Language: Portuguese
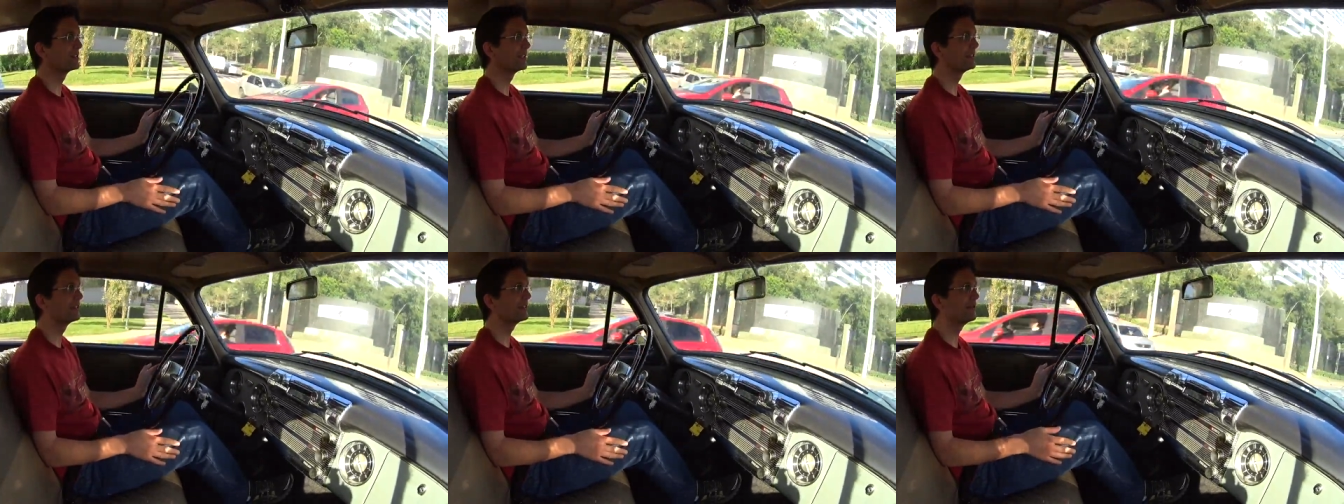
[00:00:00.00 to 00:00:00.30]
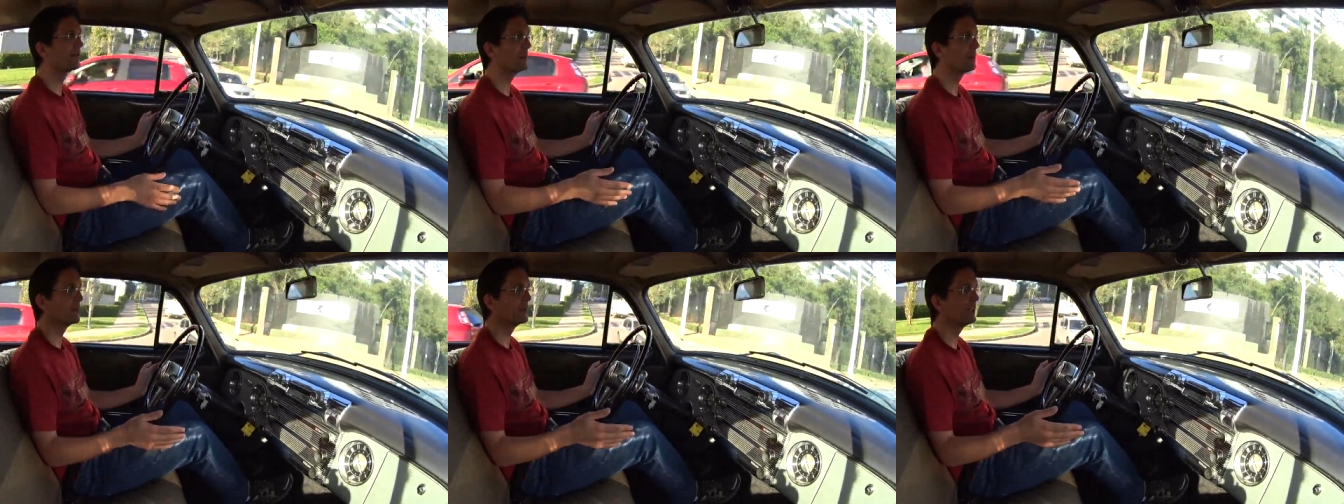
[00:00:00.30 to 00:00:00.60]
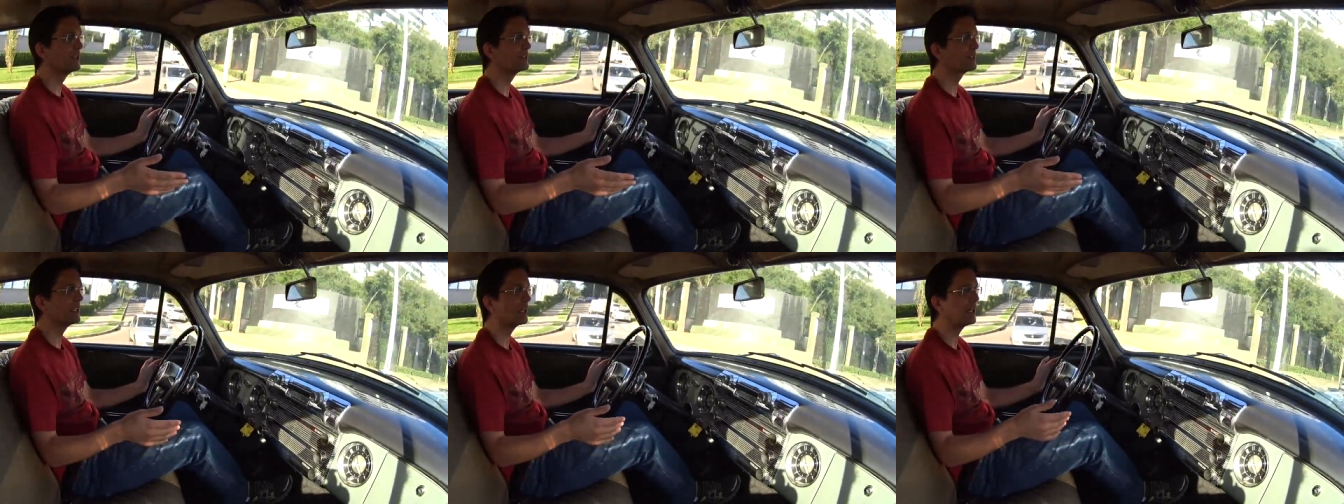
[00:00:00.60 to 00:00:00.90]
Tanto que foi por
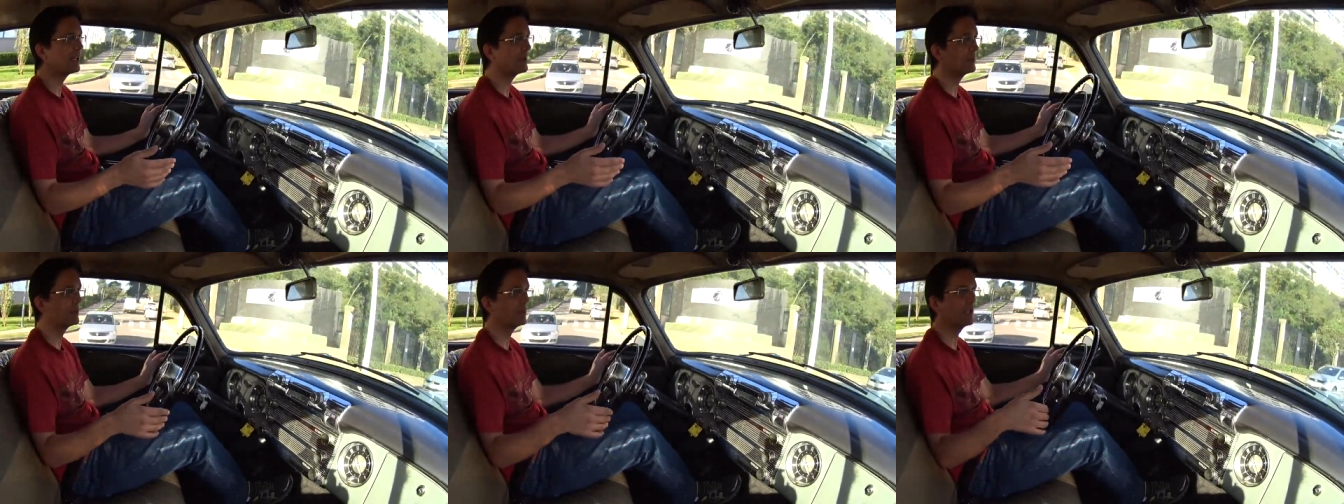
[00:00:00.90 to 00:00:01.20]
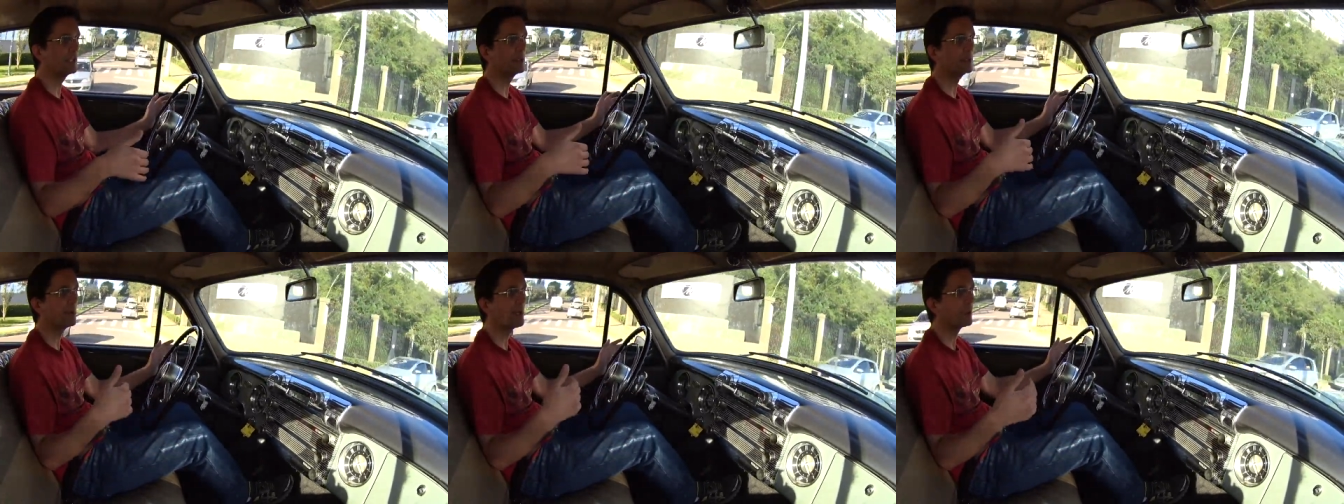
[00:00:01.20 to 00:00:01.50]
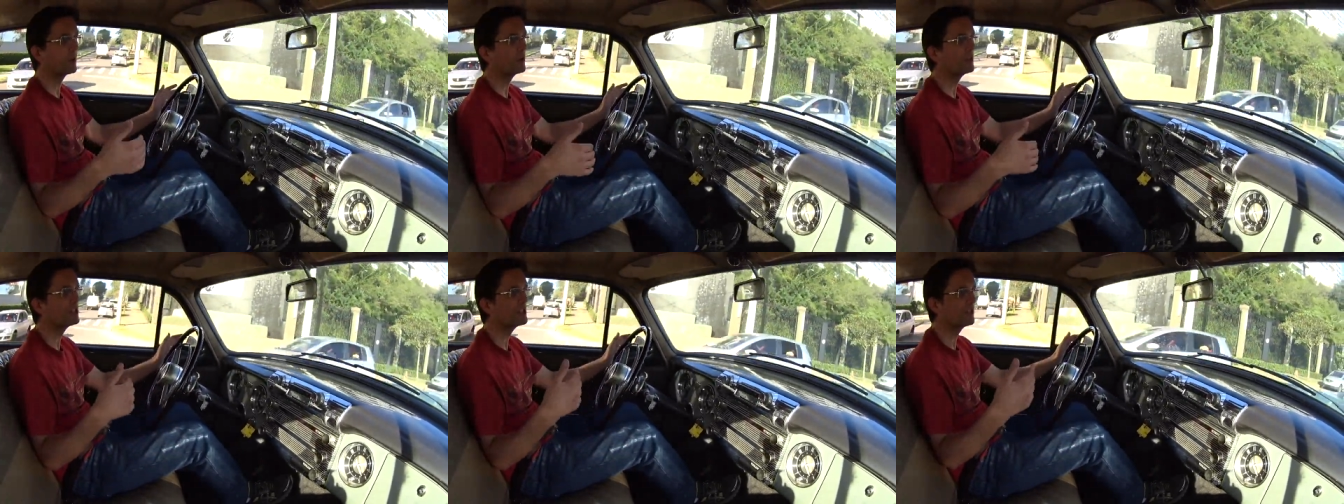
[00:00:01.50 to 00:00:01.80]
isso que a Buick
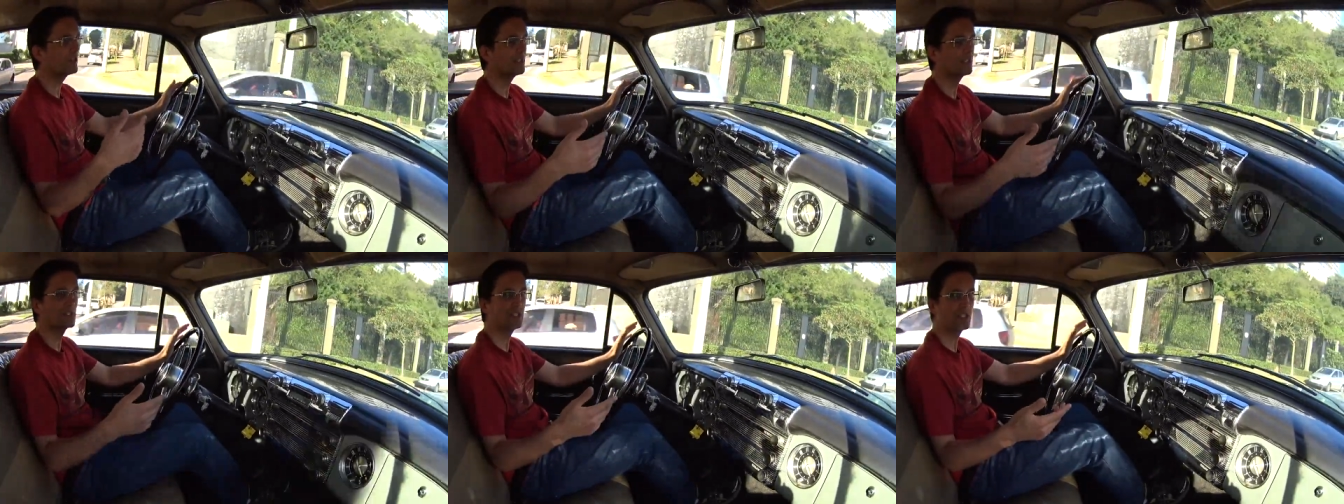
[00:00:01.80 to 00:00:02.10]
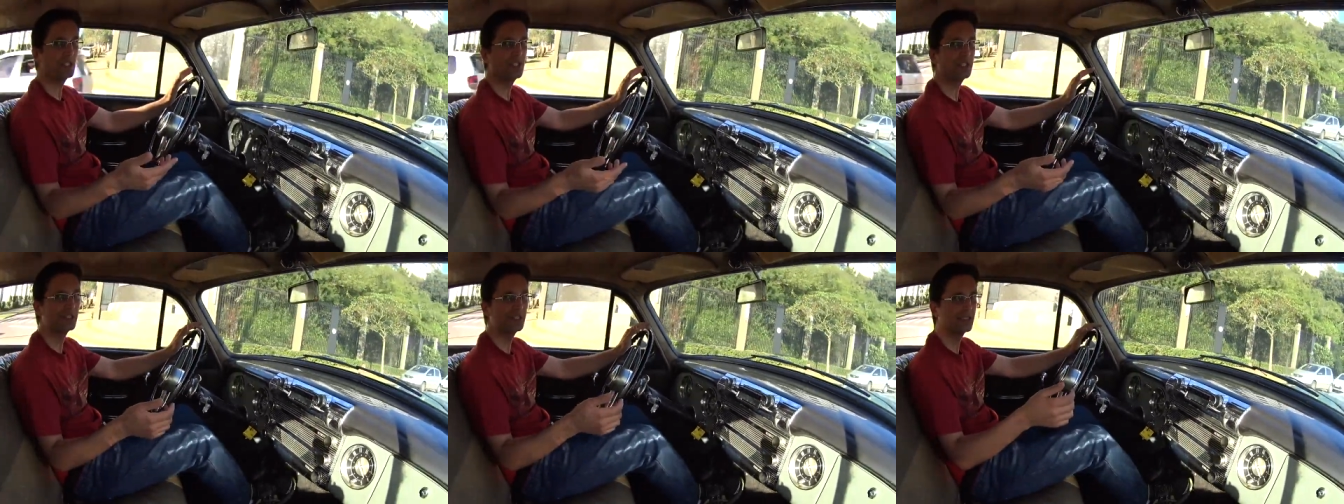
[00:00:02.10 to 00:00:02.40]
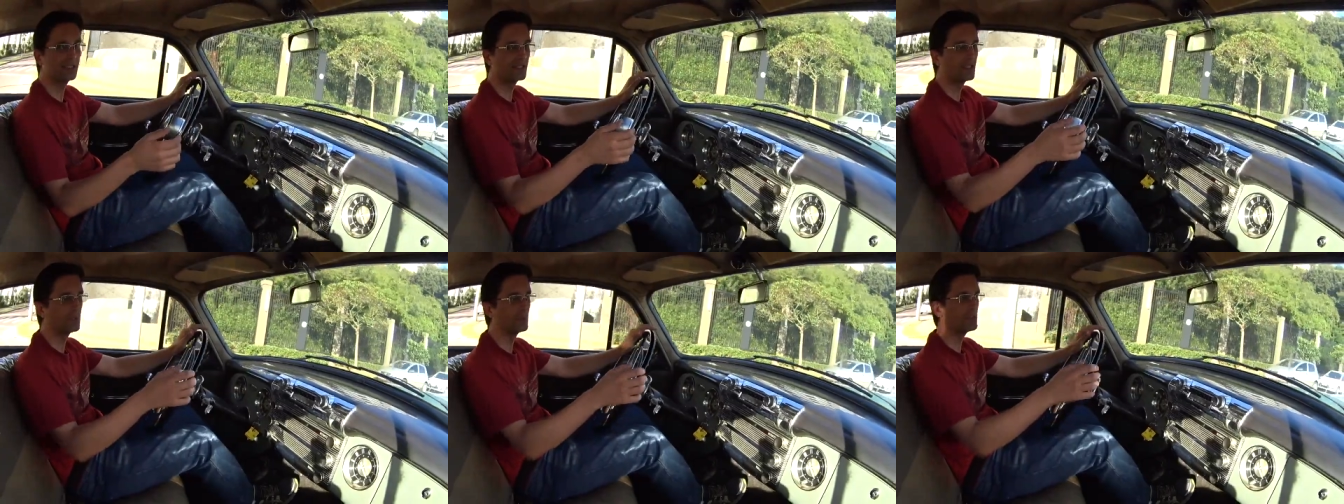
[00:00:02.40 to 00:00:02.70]
parou de investir
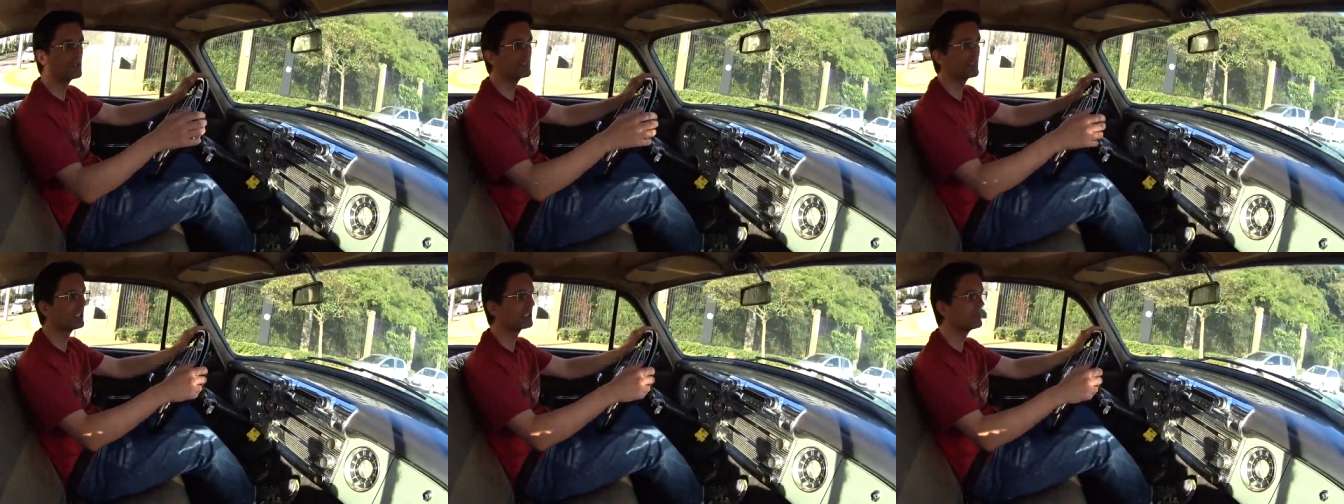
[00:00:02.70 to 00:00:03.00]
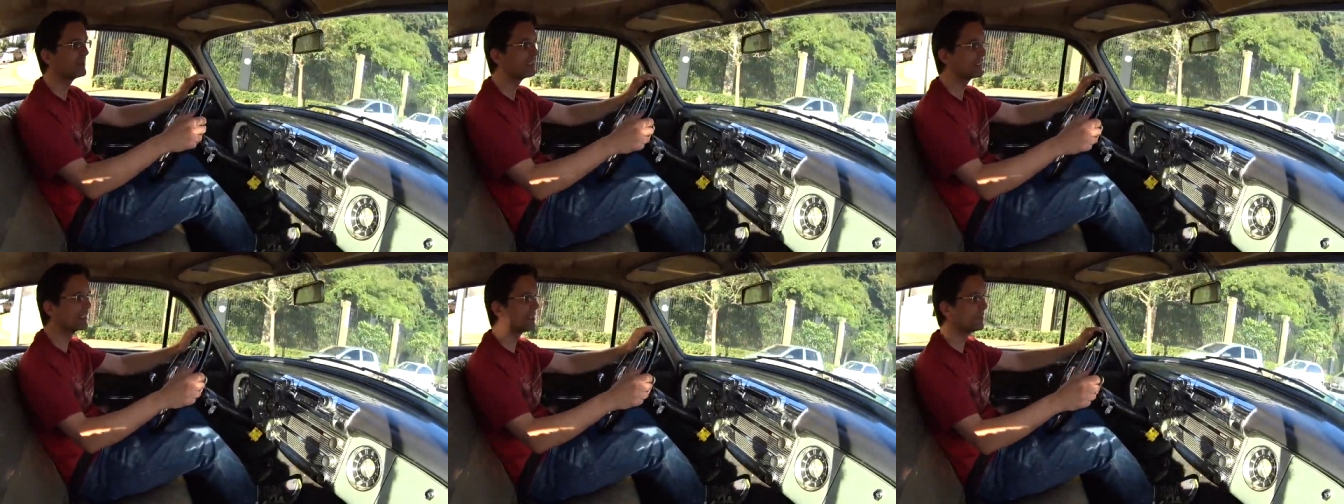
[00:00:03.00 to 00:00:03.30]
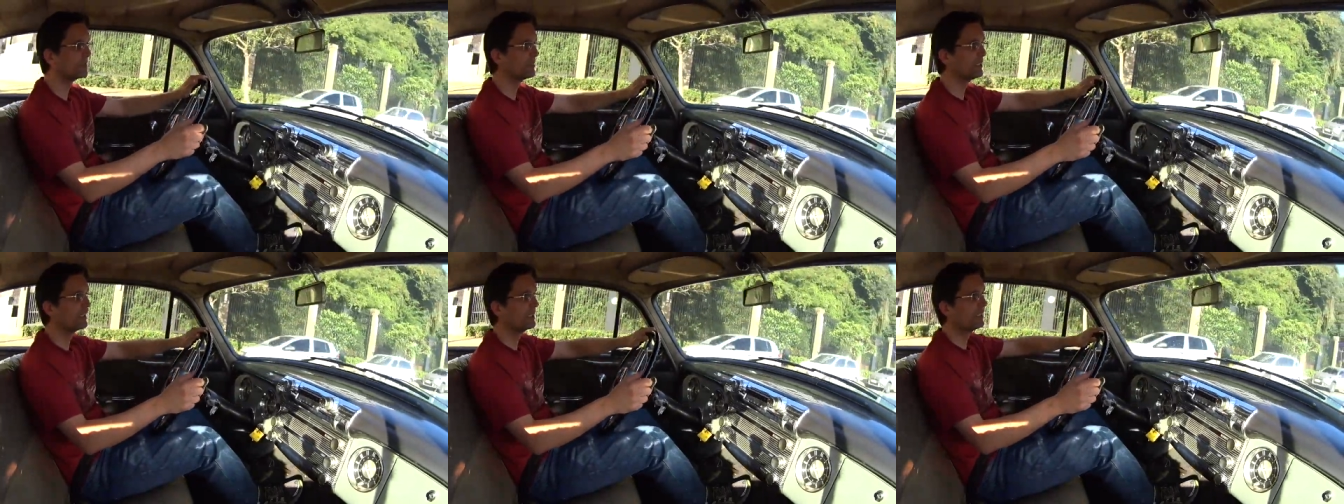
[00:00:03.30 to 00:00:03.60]
nesse tipo de transmissão.